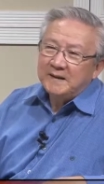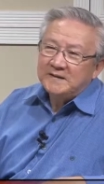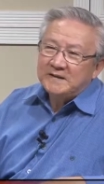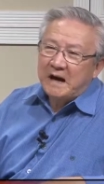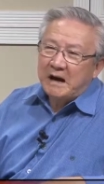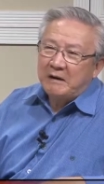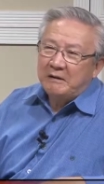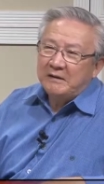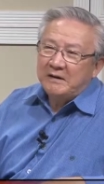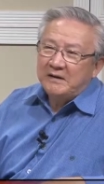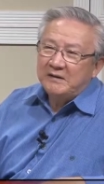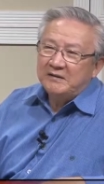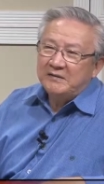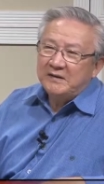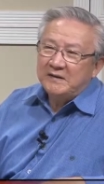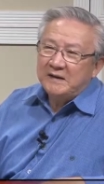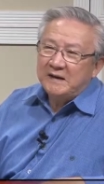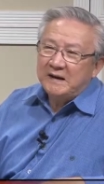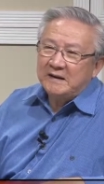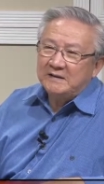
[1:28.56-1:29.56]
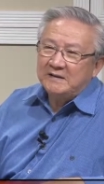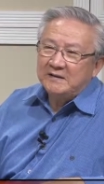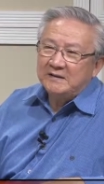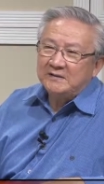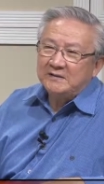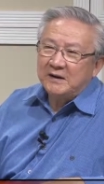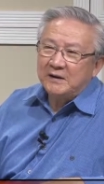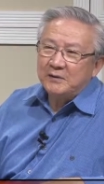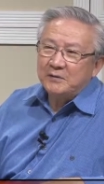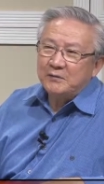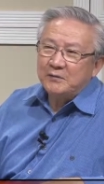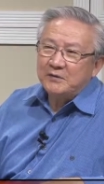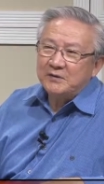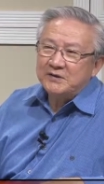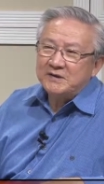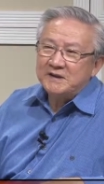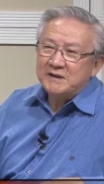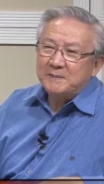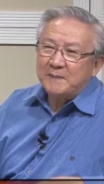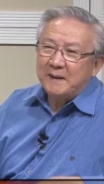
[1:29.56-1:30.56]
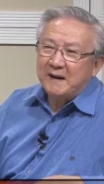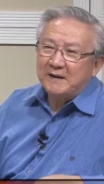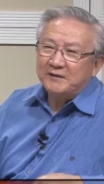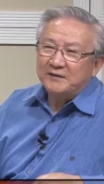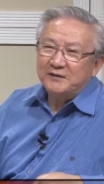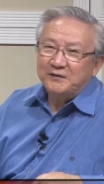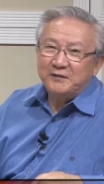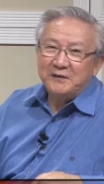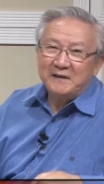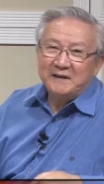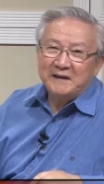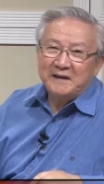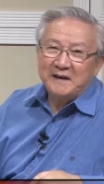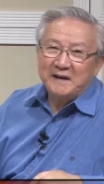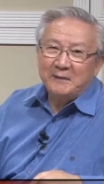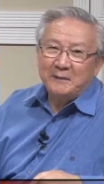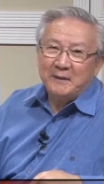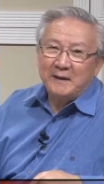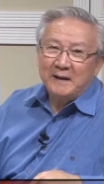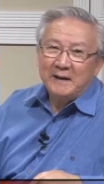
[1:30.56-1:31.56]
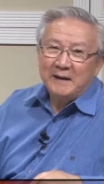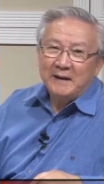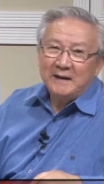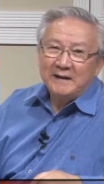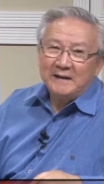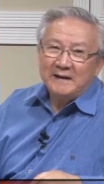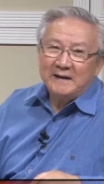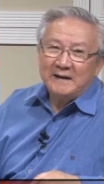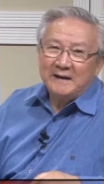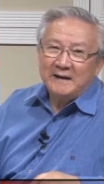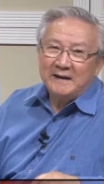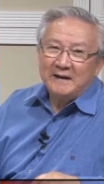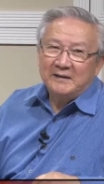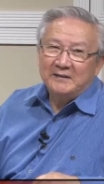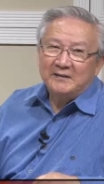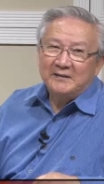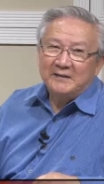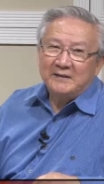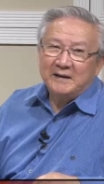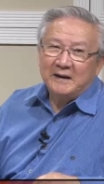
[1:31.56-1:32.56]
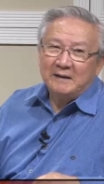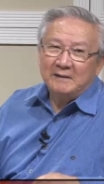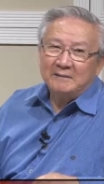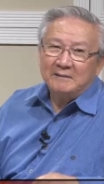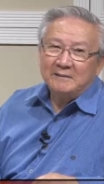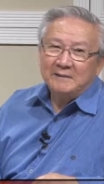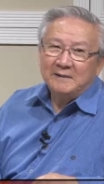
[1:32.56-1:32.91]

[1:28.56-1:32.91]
假如你是年纪超过七八十岁的人的话，你可能知道。